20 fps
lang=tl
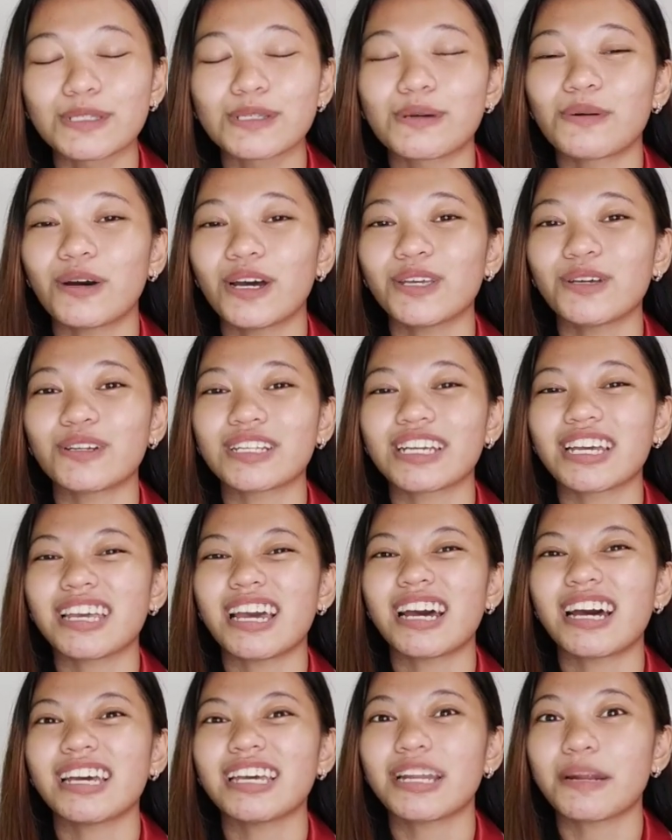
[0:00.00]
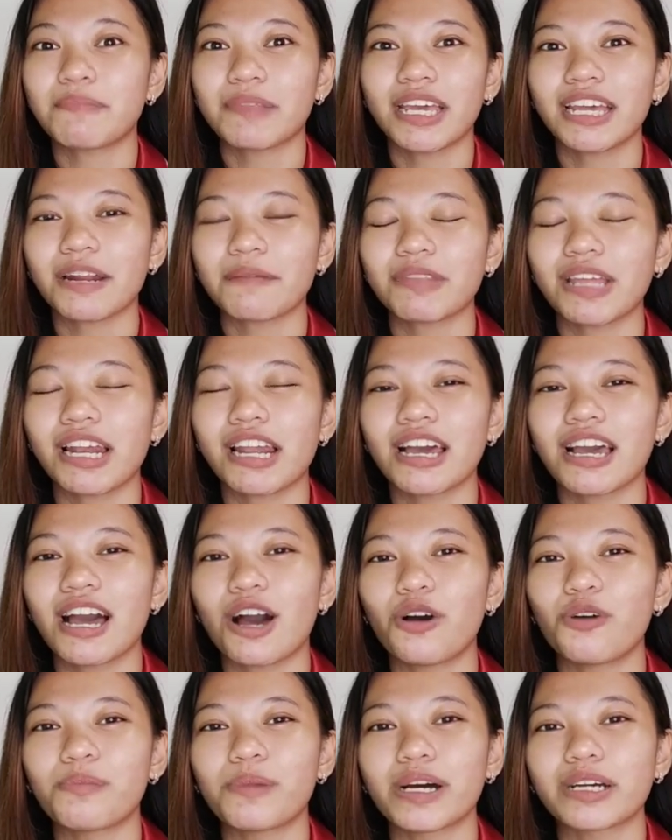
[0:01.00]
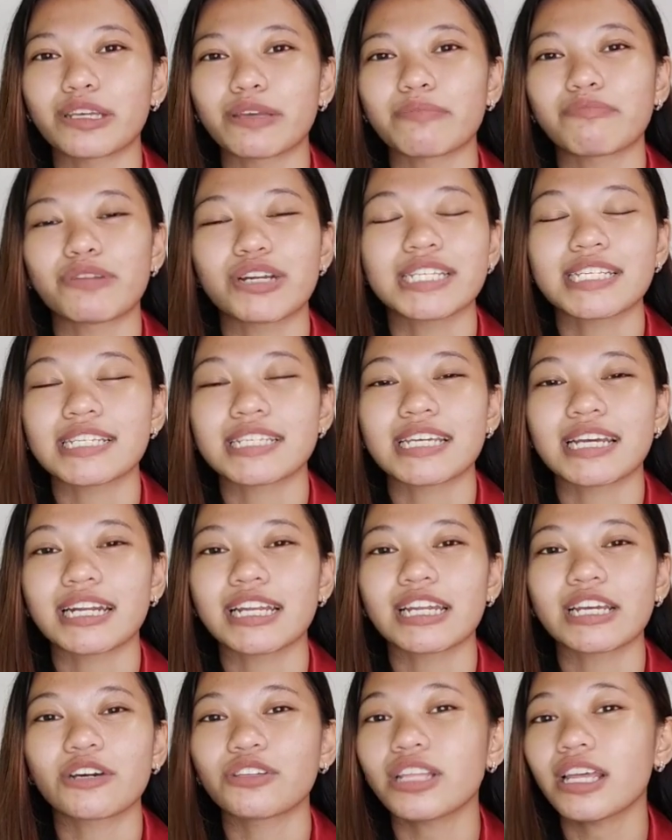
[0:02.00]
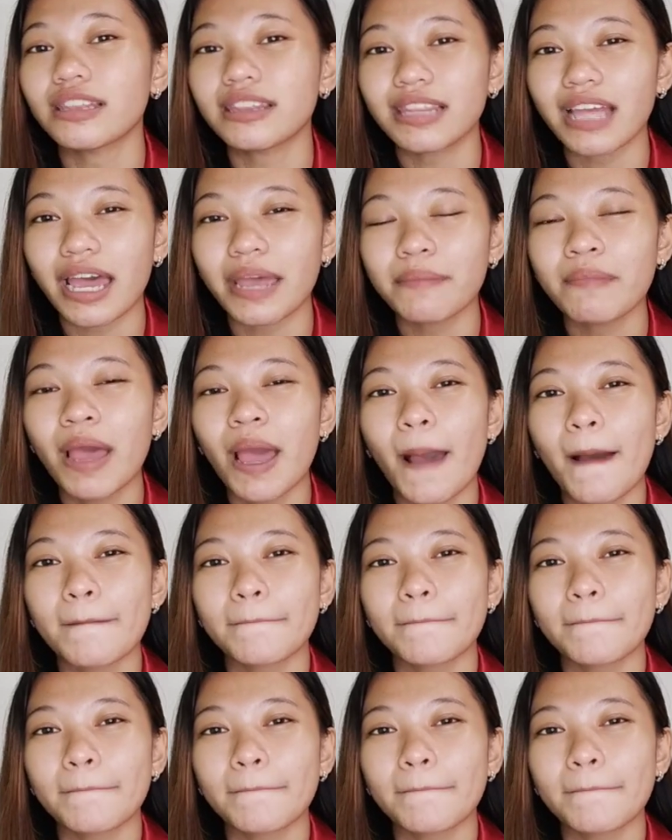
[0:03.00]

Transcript: So ayun, kaya hirap na hirap talaga ako mag-embrace ng sarili ko that time.